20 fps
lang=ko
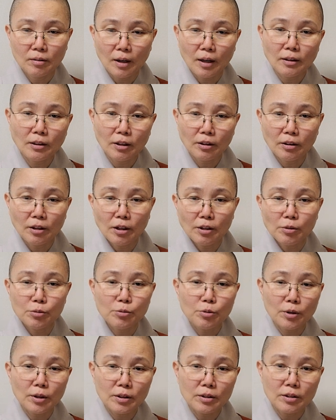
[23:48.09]
한 대
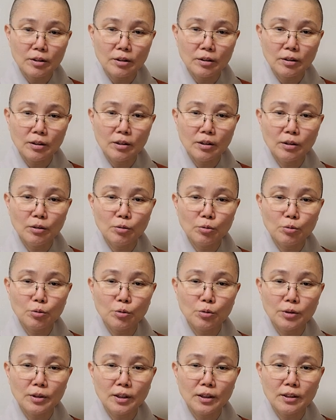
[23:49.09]
때려줘야지. 이래도
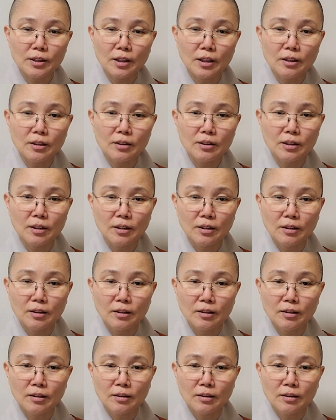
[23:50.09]
존재하지 않느냐.